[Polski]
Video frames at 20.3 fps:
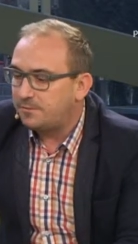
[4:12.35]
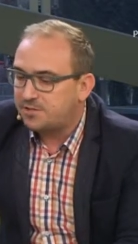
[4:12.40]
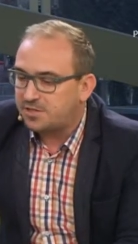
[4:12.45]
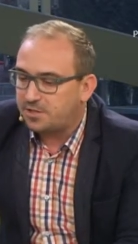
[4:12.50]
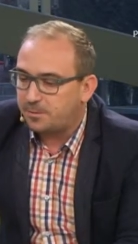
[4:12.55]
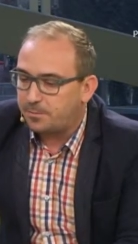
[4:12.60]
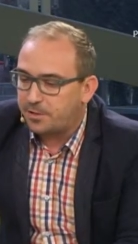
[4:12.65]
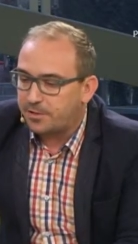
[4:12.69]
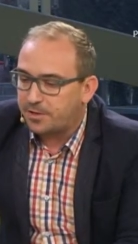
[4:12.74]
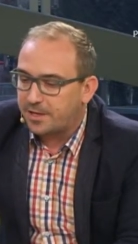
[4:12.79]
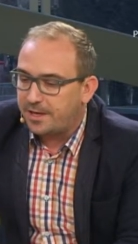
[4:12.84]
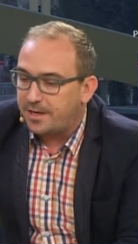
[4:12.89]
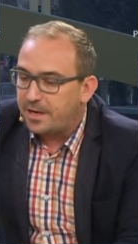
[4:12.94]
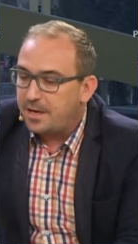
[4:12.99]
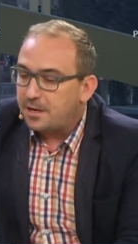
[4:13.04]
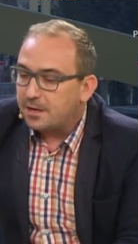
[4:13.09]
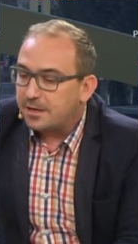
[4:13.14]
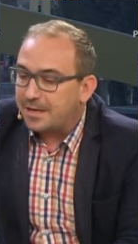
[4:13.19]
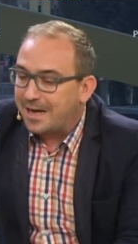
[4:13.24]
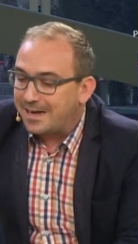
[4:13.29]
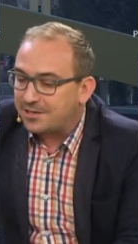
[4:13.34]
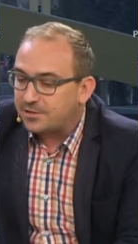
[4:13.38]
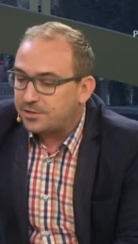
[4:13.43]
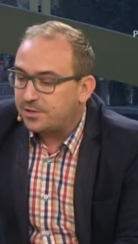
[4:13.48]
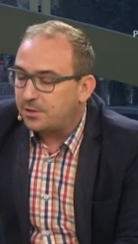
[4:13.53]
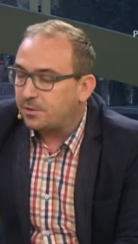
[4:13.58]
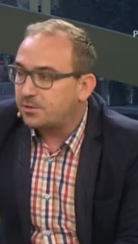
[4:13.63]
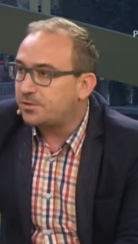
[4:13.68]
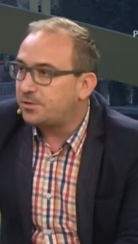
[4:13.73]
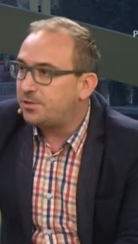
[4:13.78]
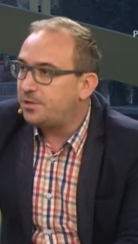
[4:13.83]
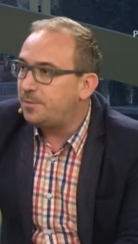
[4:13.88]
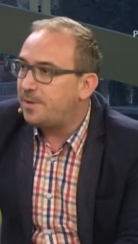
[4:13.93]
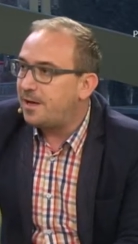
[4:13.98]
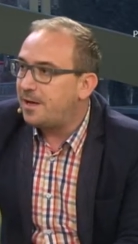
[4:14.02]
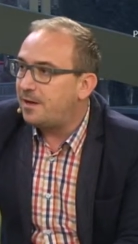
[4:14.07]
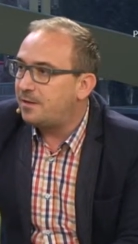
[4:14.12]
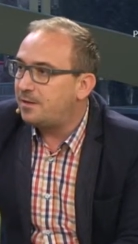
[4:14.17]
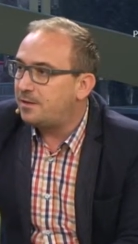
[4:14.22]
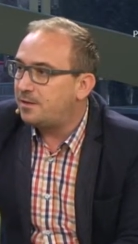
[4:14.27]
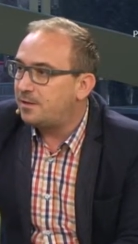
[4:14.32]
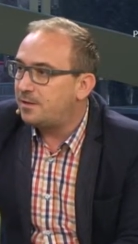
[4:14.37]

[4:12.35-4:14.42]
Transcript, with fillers: w sobotę każdy otrzyma